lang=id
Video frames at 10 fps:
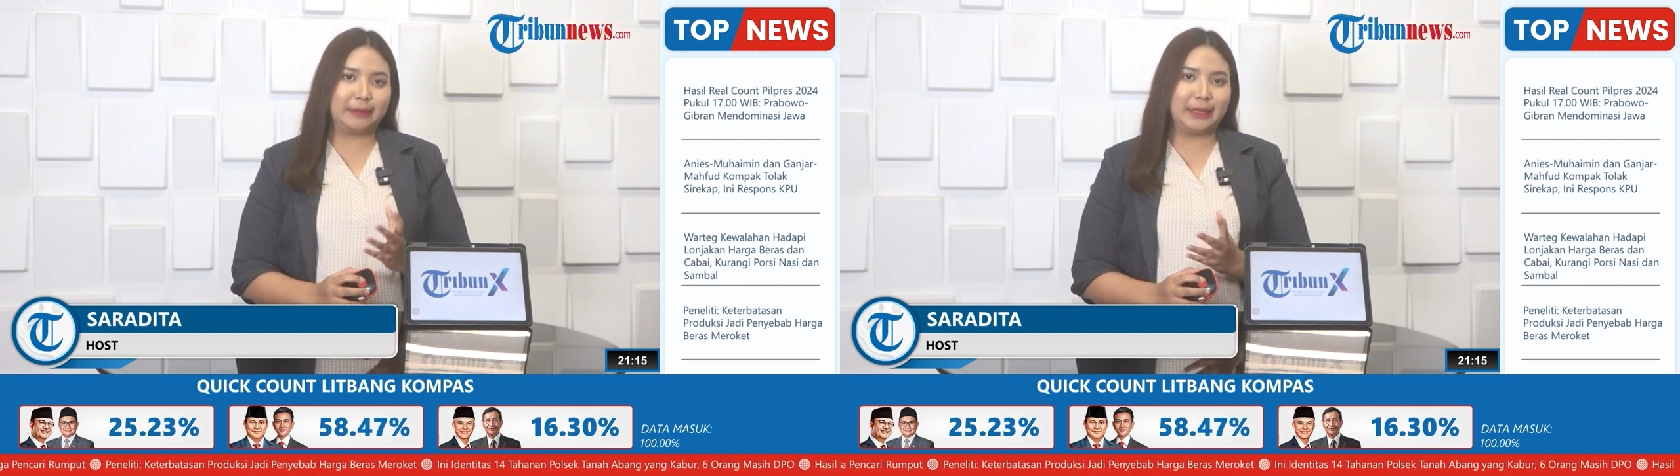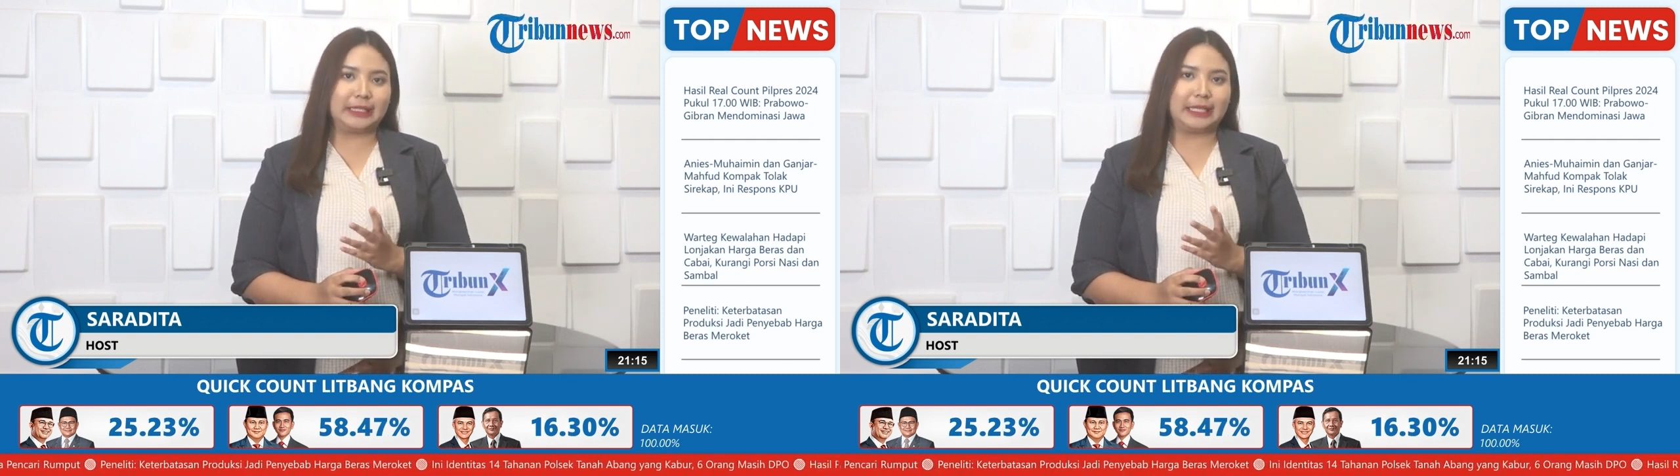
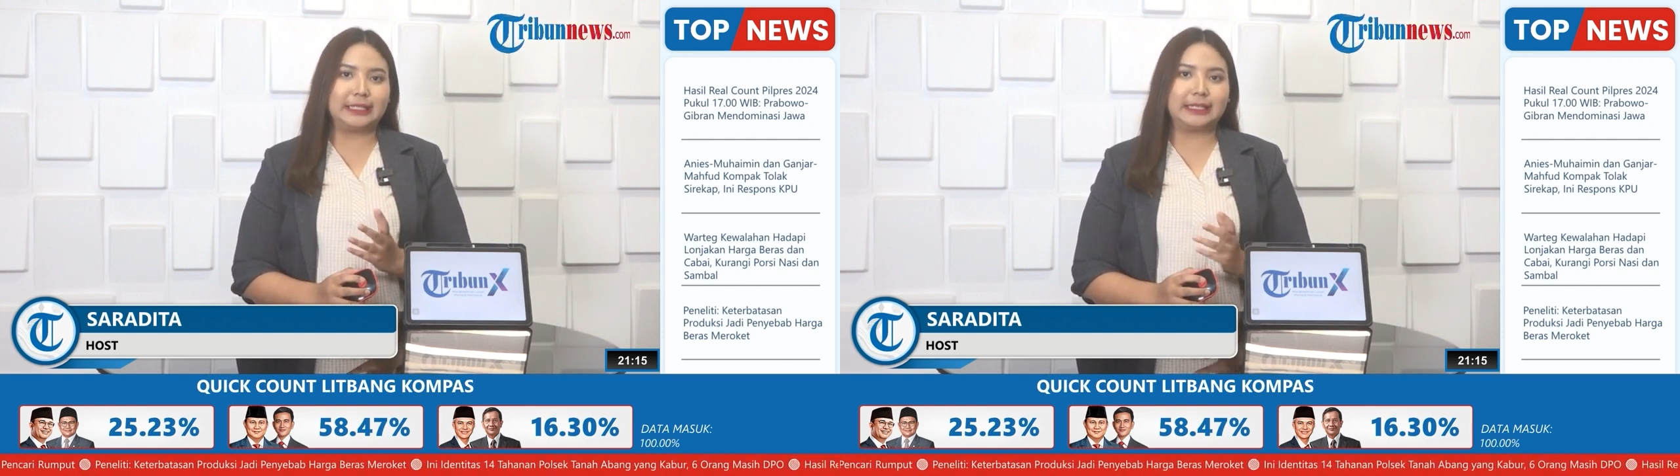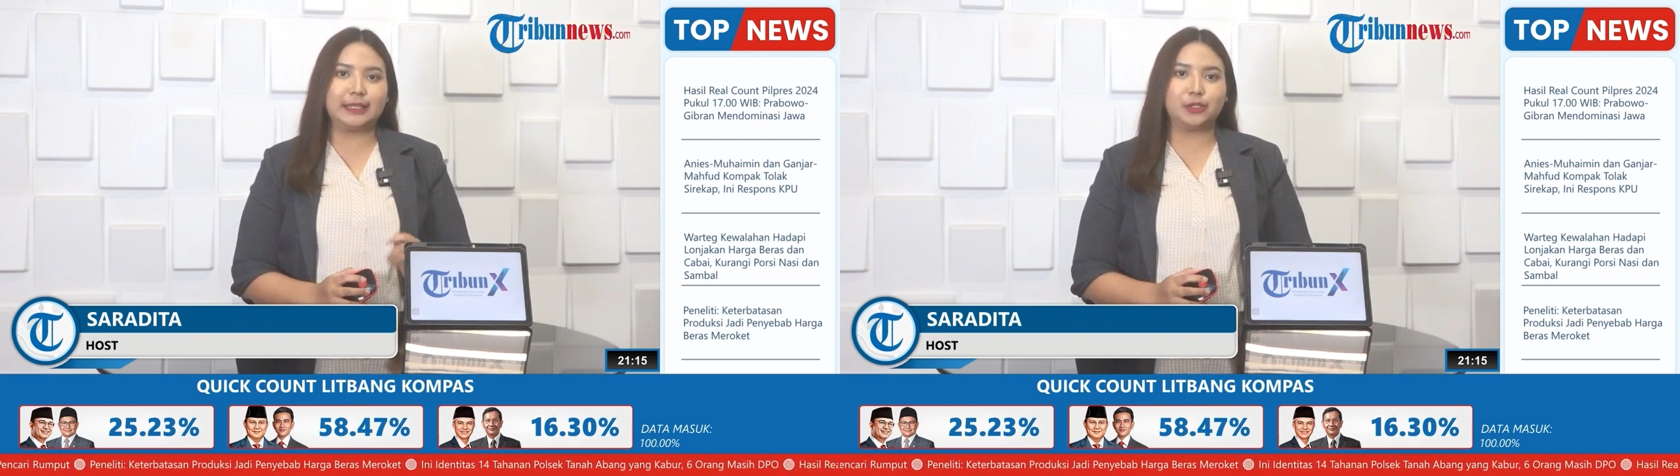rapat
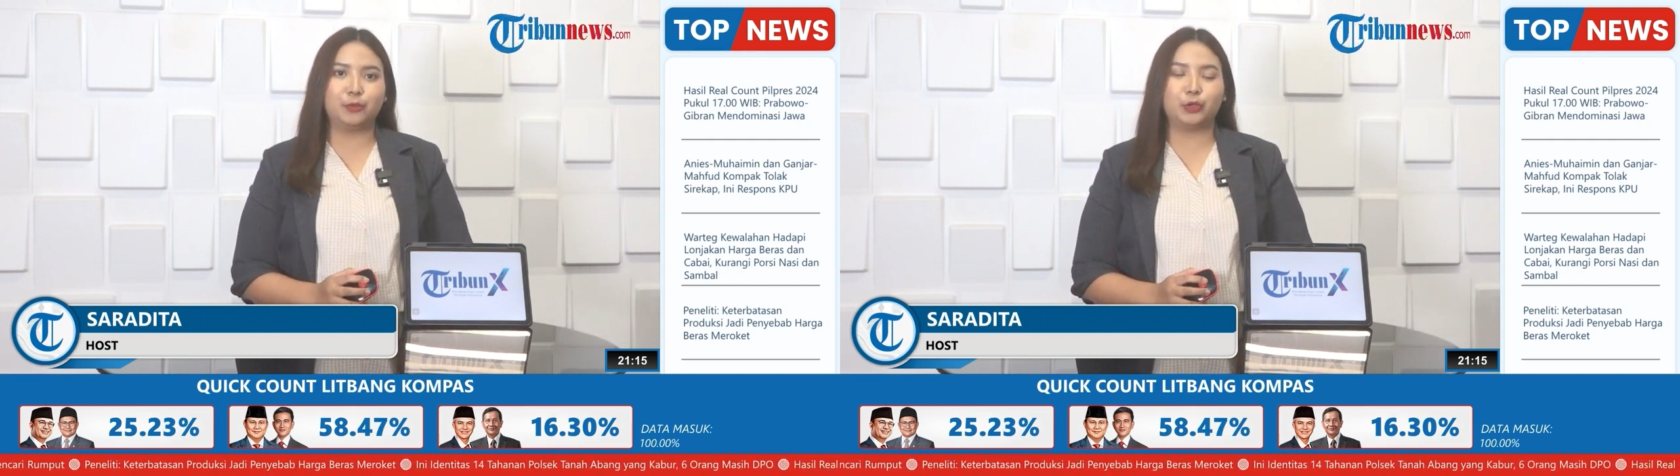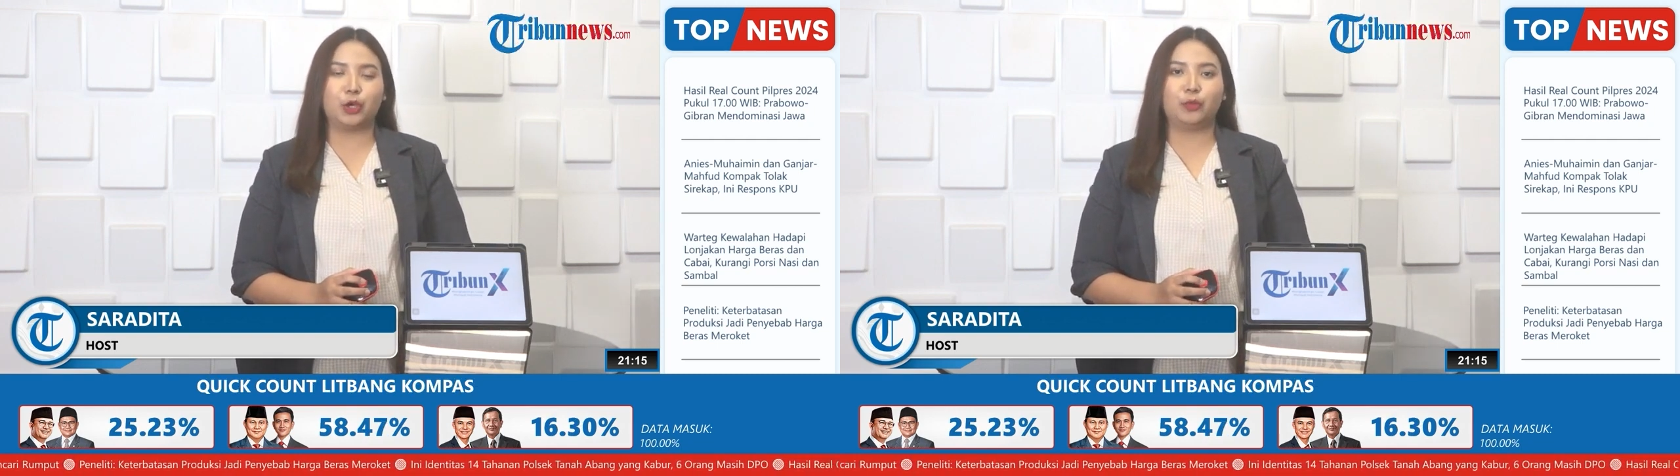di
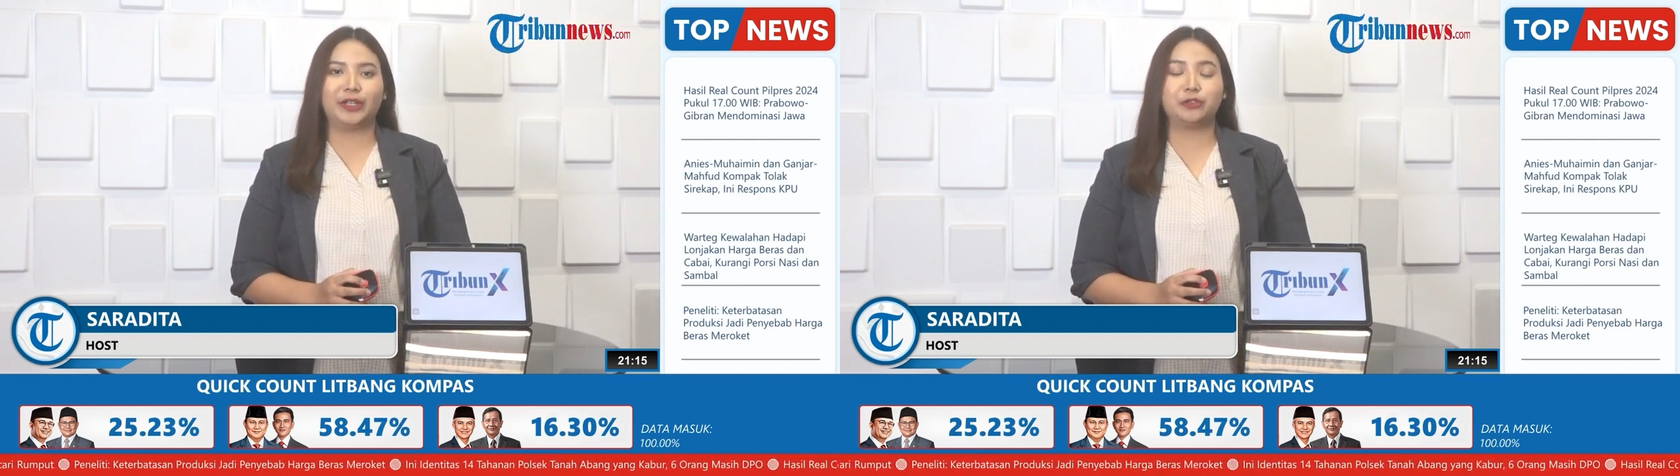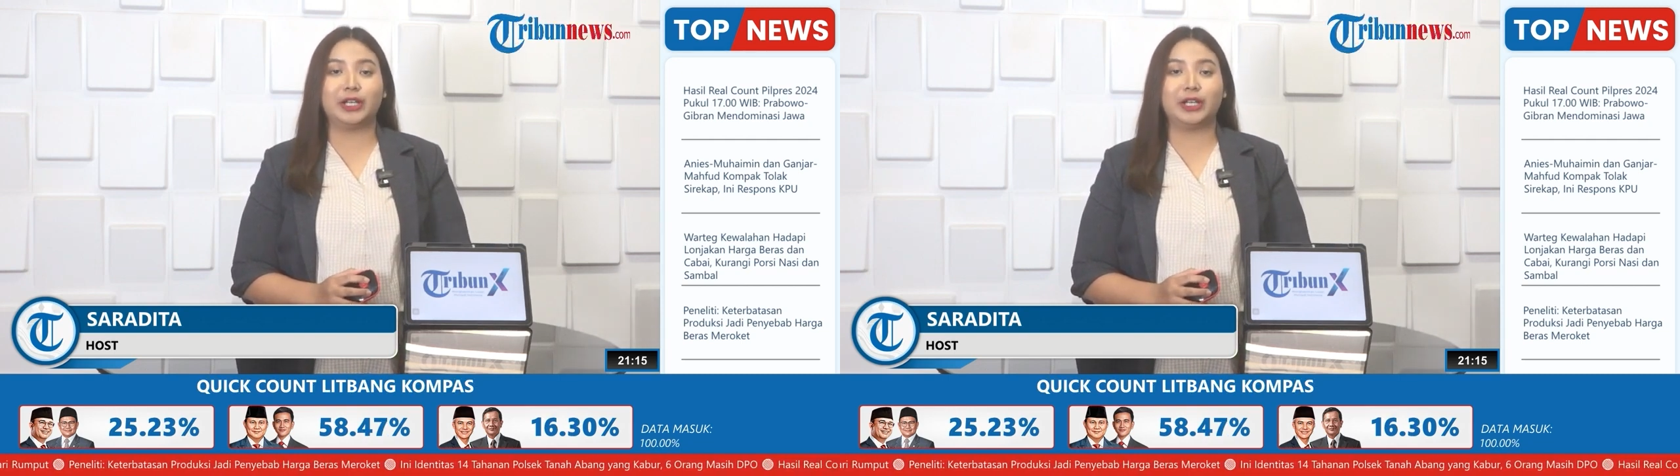Nasdem Tower,